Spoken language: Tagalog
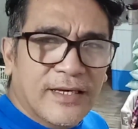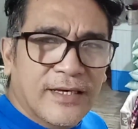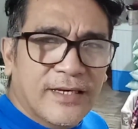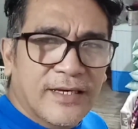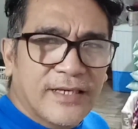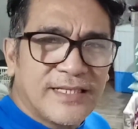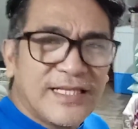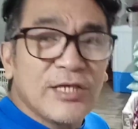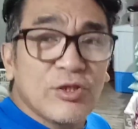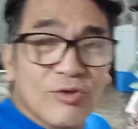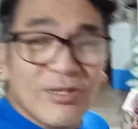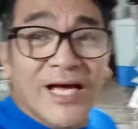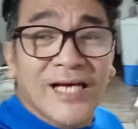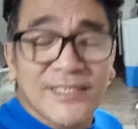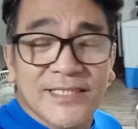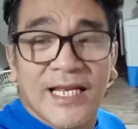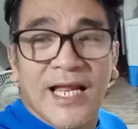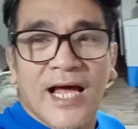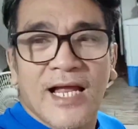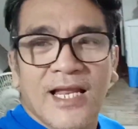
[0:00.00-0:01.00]
eh, dito
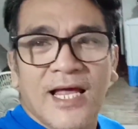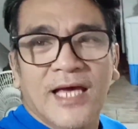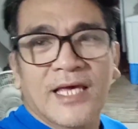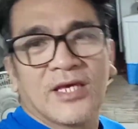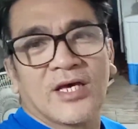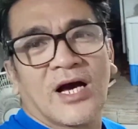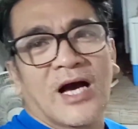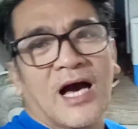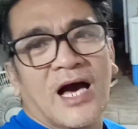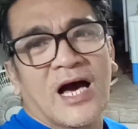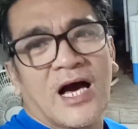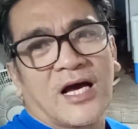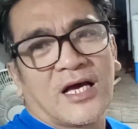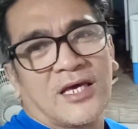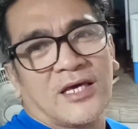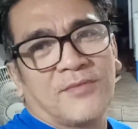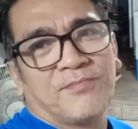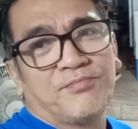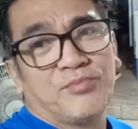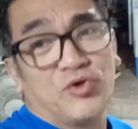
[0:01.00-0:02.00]
nakasalalay ang
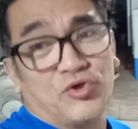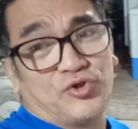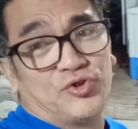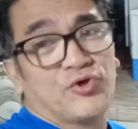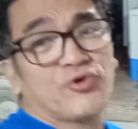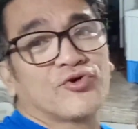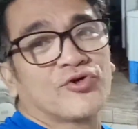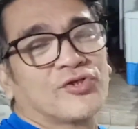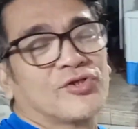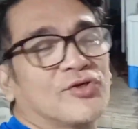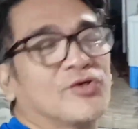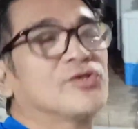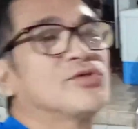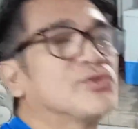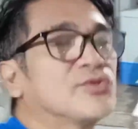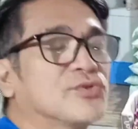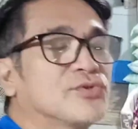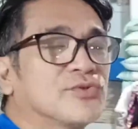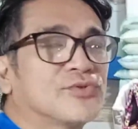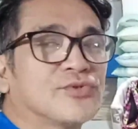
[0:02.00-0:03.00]
aking future, no?
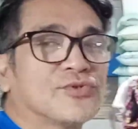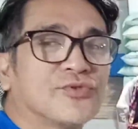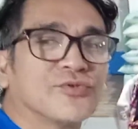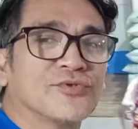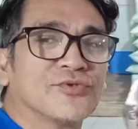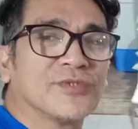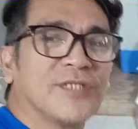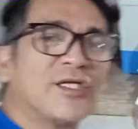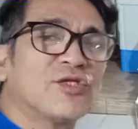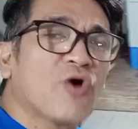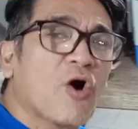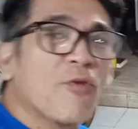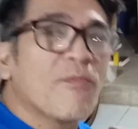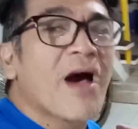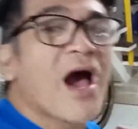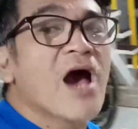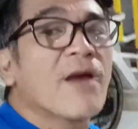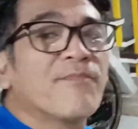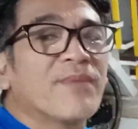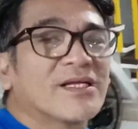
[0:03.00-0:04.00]
So, kung dito ako
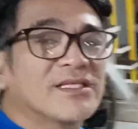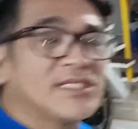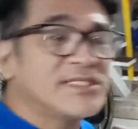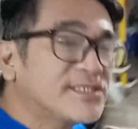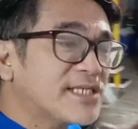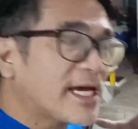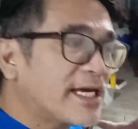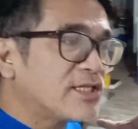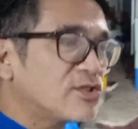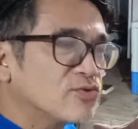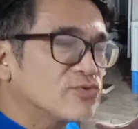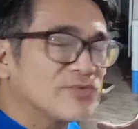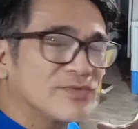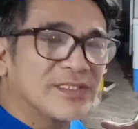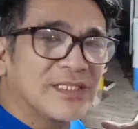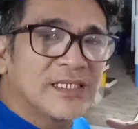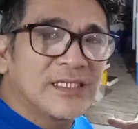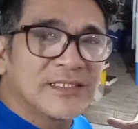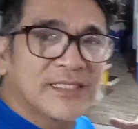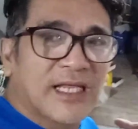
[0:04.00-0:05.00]
makapag-decide
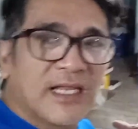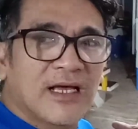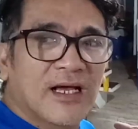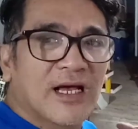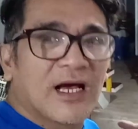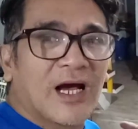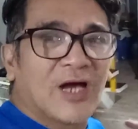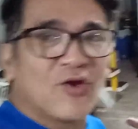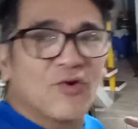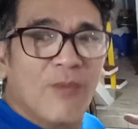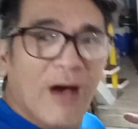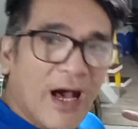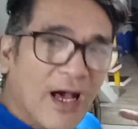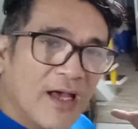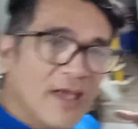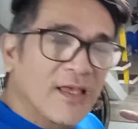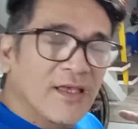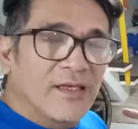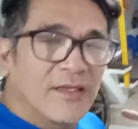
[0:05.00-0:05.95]
kung talaga ano ba,